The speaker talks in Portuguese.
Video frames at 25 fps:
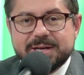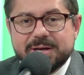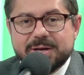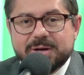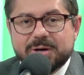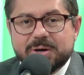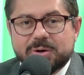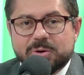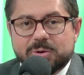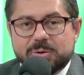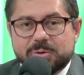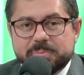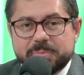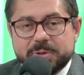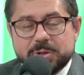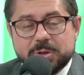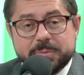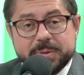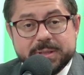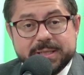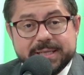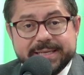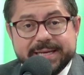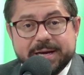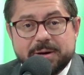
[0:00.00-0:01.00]
O meu
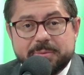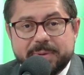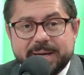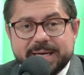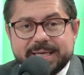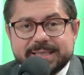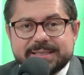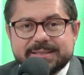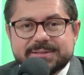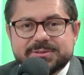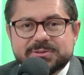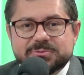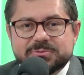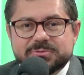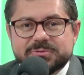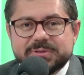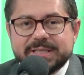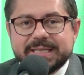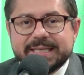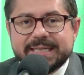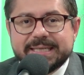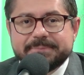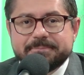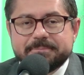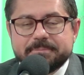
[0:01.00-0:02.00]
nome é Daniel Barida
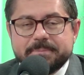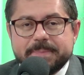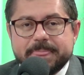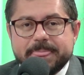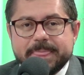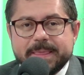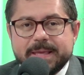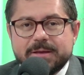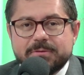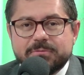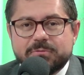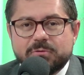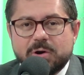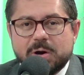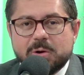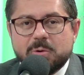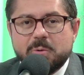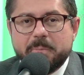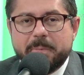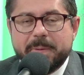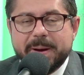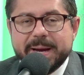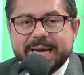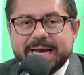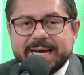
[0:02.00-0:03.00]
Silveira e vou
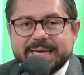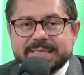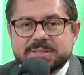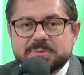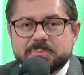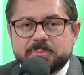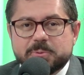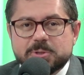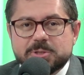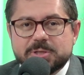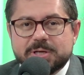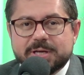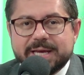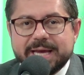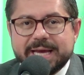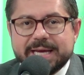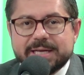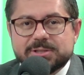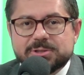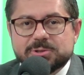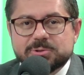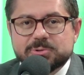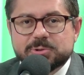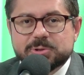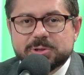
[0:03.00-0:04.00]
acompanhar esse
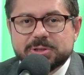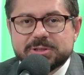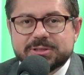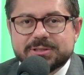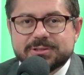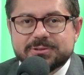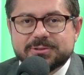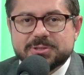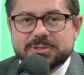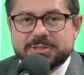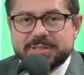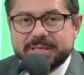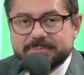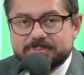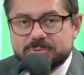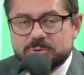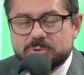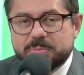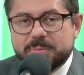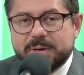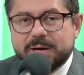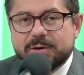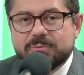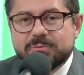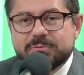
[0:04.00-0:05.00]
podcast hoje, que nós temos
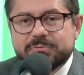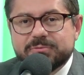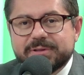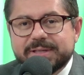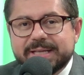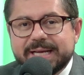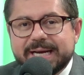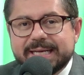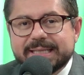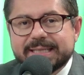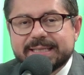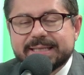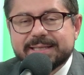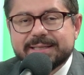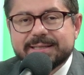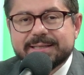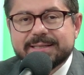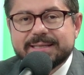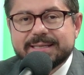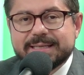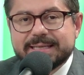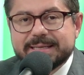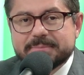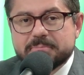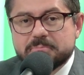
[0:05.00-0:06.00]
uma convidada
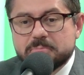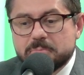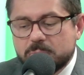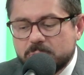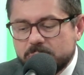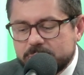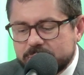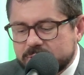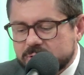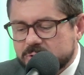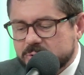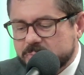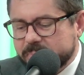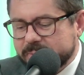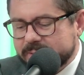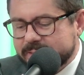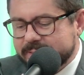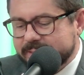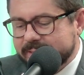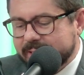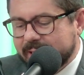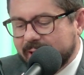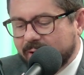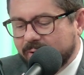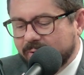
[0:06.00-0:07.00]
muito
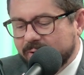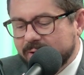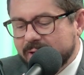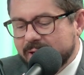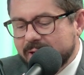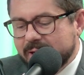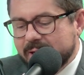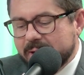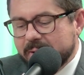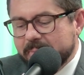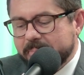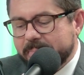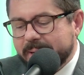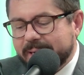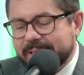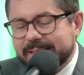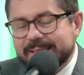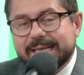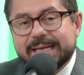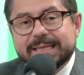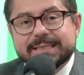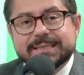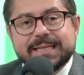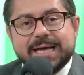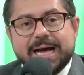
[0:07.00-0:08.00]
especial para
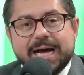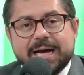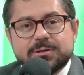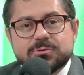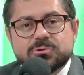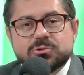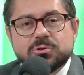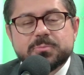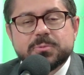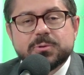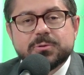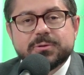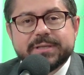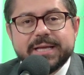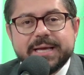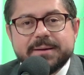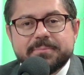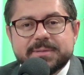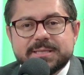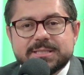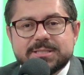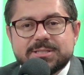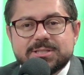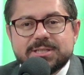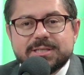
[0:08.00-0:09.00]
tratar sobre o
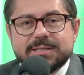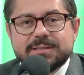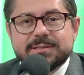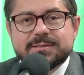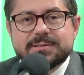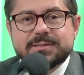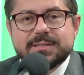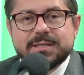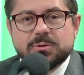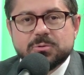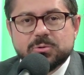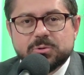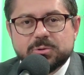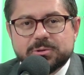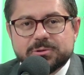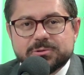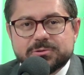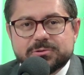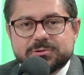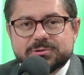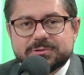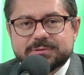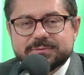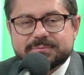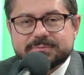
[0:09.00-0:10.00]
tema de
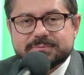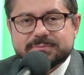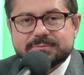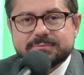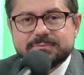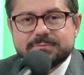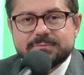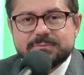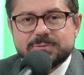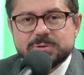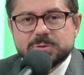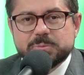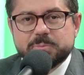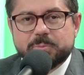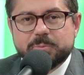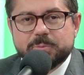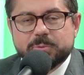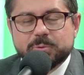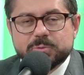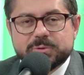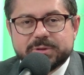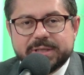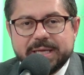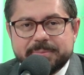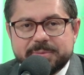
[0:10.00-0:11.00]
seguros,
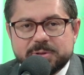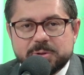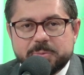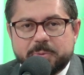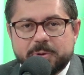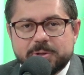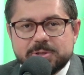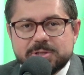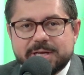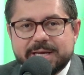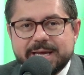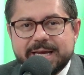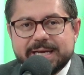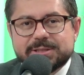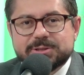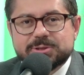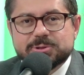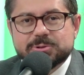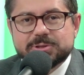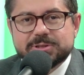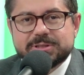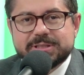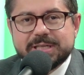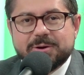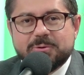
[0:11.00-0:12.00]
o tema do podcast
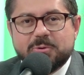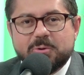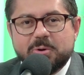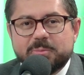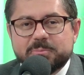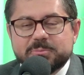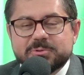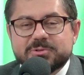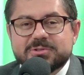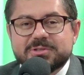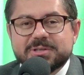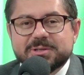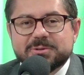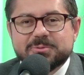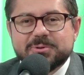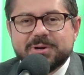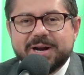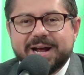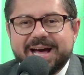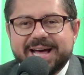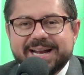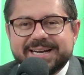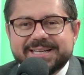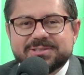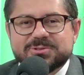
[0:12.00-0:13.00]
hoje é como
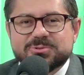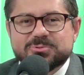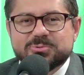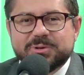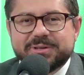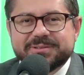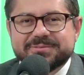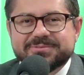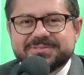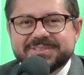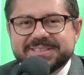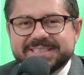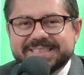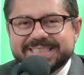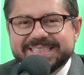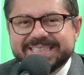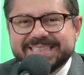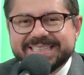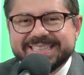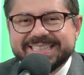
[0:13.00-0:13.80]
segurar a sua vida.